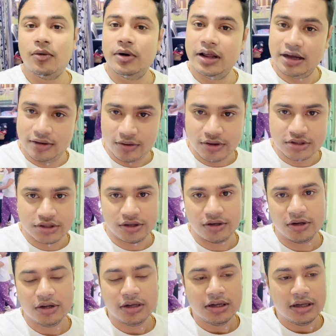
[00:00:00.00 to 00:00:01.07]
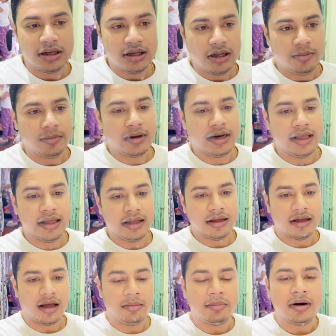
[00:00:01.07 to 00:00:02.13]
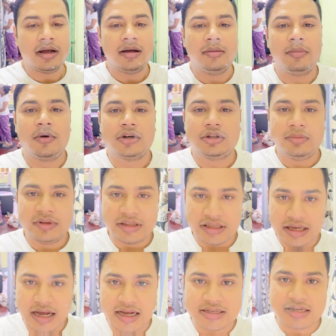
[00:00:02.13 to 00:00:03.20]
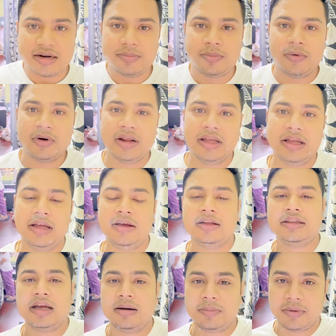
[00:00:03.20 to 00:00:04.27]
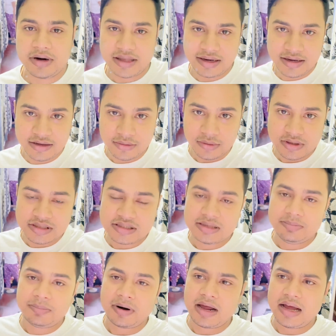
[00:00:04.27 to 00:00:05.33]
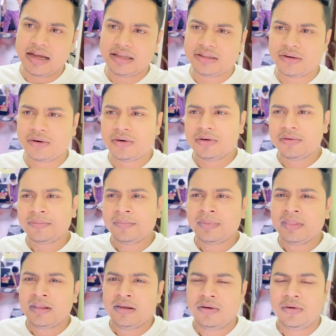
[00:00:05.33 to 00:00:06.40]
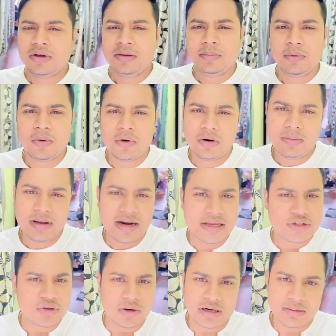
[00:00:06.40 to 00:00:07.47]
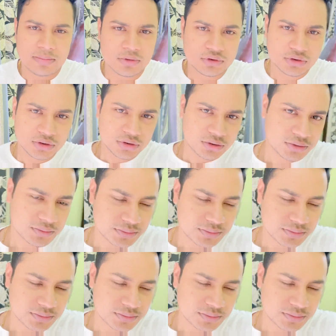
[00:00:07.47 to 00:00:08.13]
অনেক হয়েছিল মানে আমরা বর্ধমান থেকে আসার পরে তারপরে এডিট করেছি প্রায় ধরো ওই ভোরবেলায় ছটা পর্যন্ত